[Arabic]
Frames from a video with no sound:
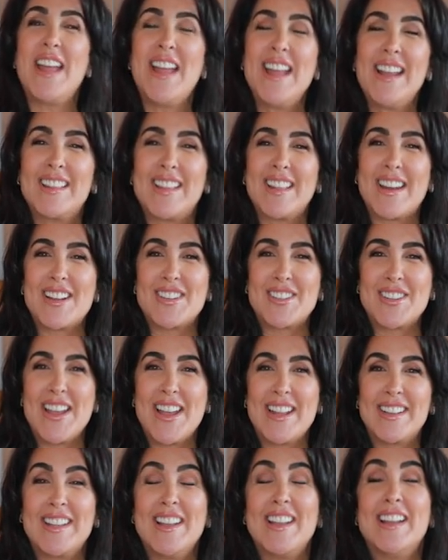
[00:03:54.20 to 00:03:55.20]
ناهد
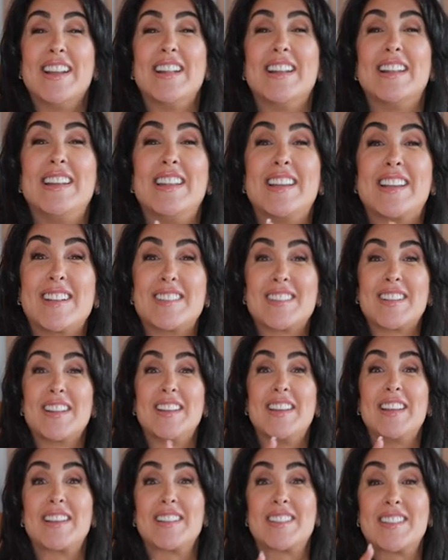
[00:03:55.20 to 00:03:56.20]
رشاد اللي
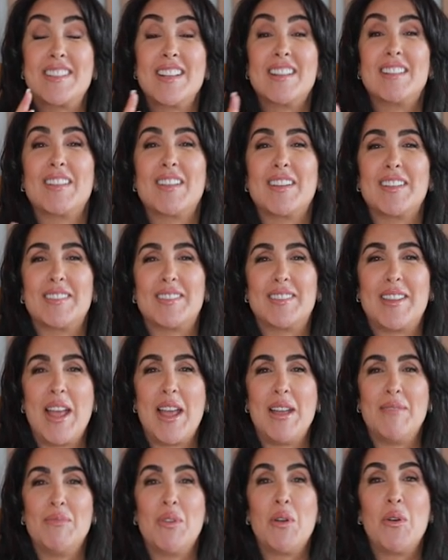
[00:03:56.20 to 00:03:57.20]
كتخليك تزيد
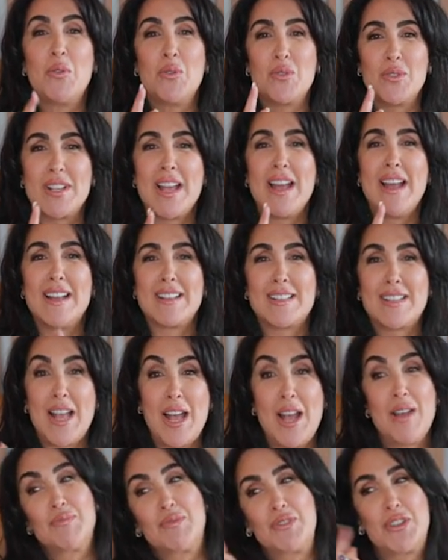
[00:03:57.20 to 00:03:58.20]
القدام وساعه
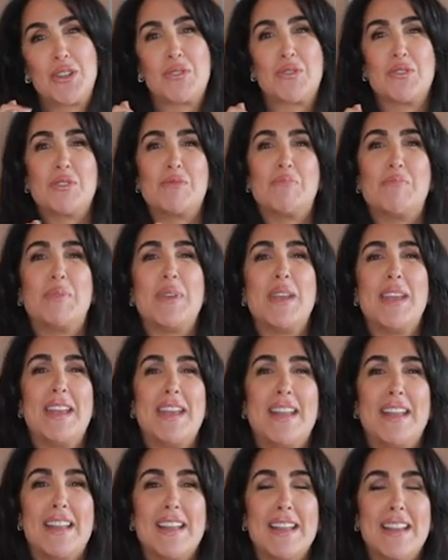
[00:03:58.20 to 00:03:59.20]
ساعه بشي كود
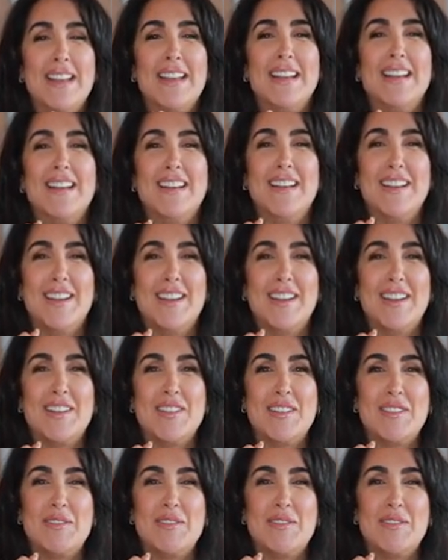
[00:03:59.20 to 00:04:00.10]
بي آه